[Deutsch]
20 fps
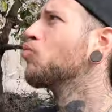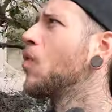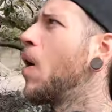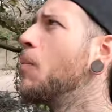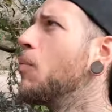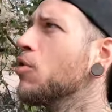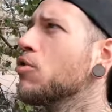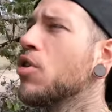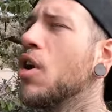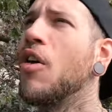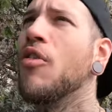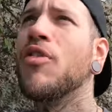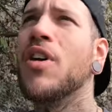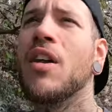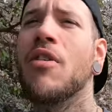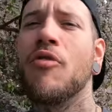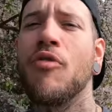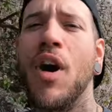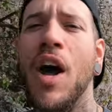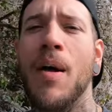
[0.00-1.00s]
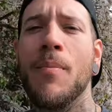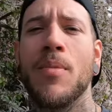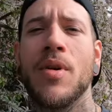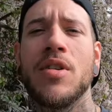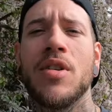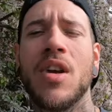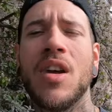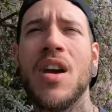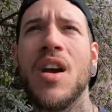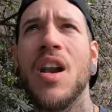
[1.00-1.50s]
Man muss auf jeden Fall ein
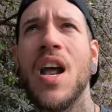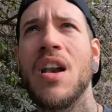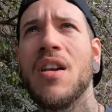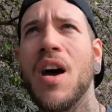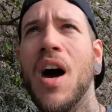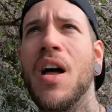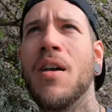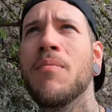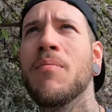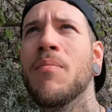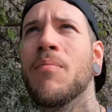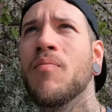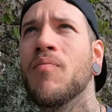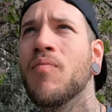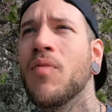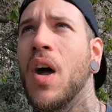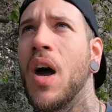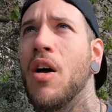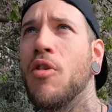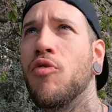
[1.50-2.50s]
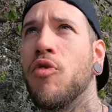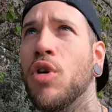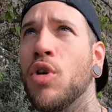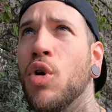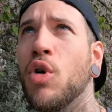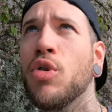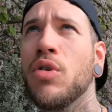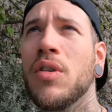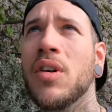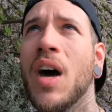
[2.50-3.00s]
bisschen klettern. Also von
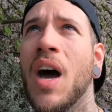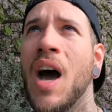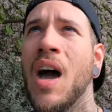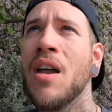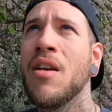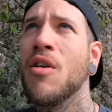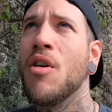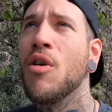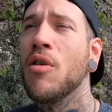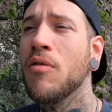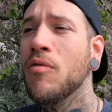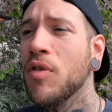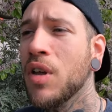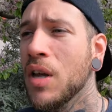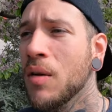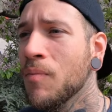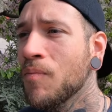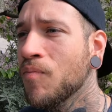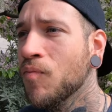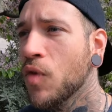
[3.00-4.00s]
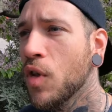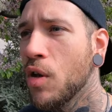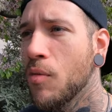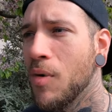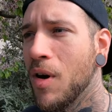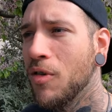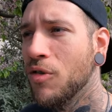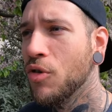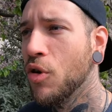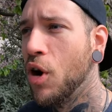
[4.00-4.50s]
unten rein irgendwie,
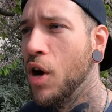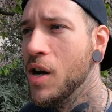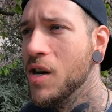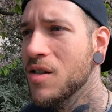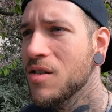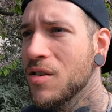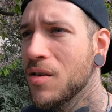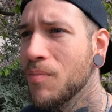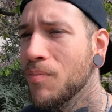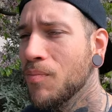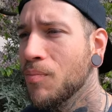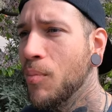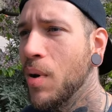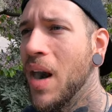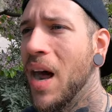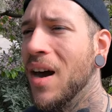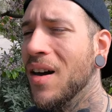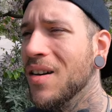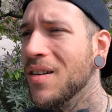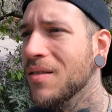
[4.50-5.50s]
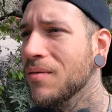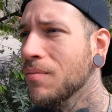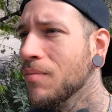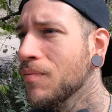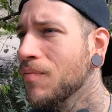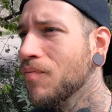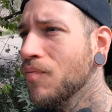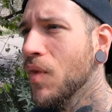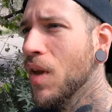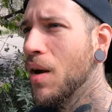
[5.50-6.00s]
über so Holzplanken.
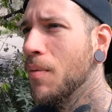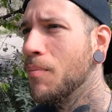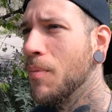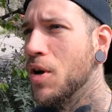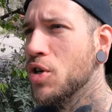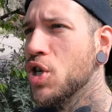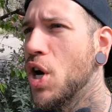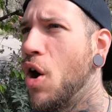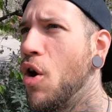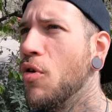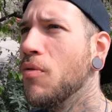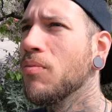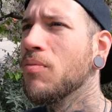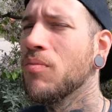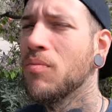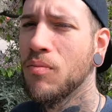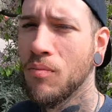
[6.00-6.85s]
Mal schauen.